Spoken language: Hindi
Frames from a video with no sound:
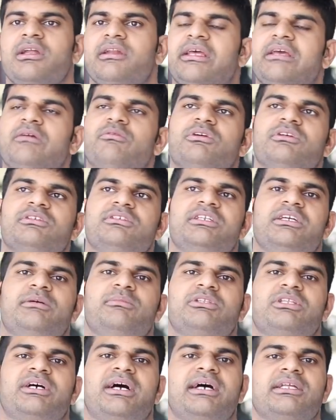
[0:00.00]
नहीं वो किसी ने
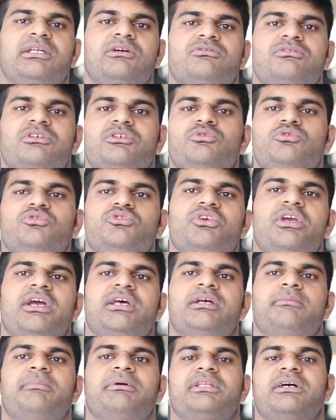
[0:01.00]
बताया था उसने यूज़
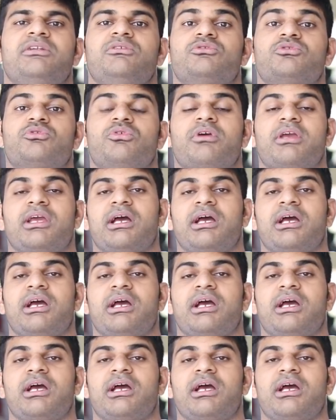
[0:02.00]
किया था पता नहीं उसको